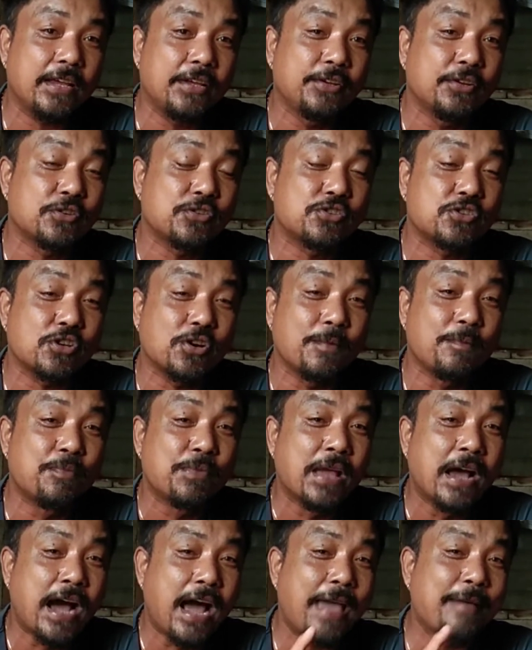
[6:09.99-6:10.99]
YouTube,
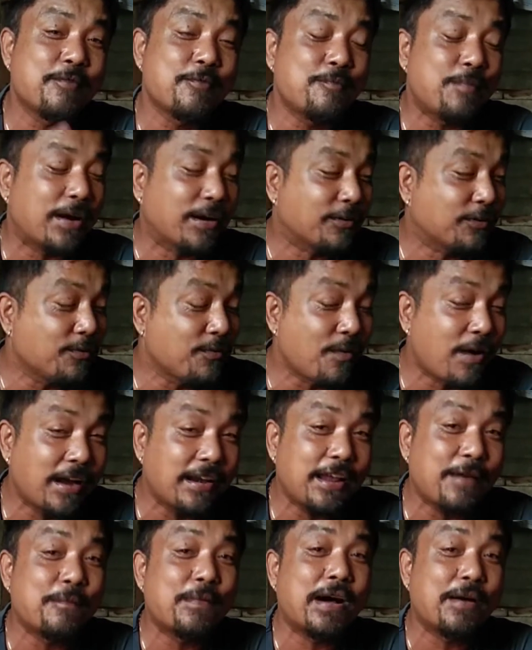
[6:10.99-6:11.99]
ay mo pagtuwa
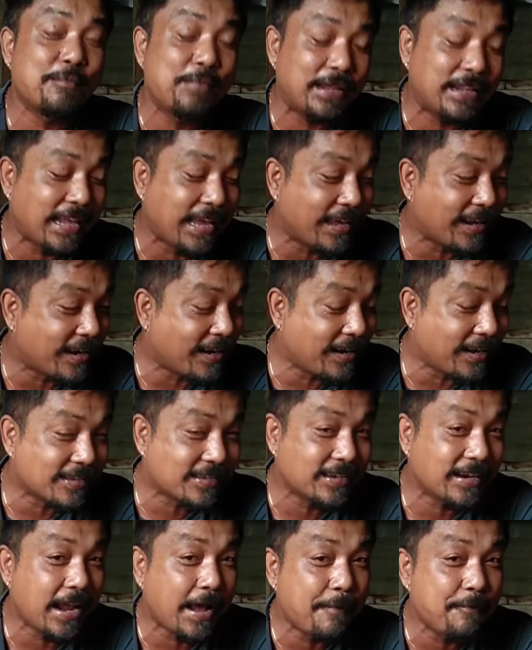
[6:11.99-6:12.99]
na, mga binayra na
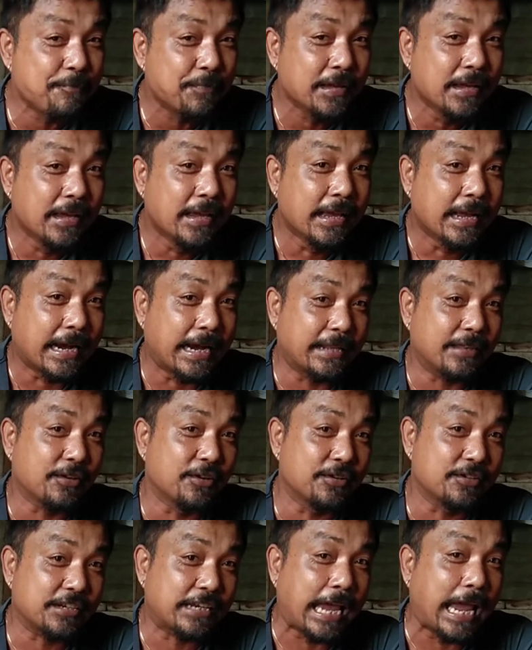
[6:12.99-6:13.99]
sila.
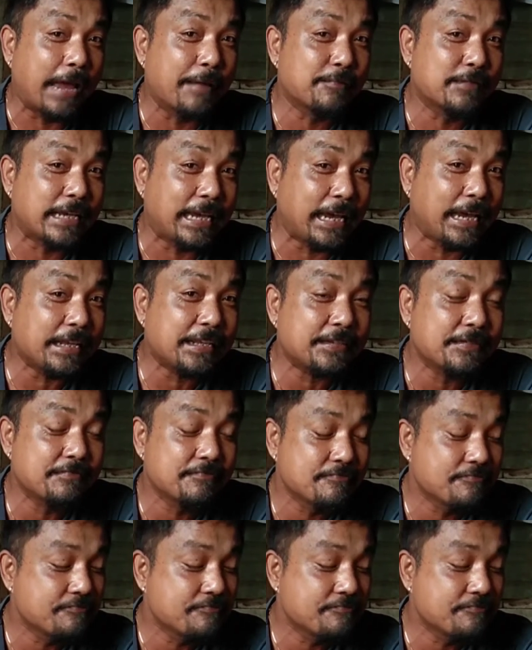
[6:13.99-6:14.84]
Katong sa KMJS,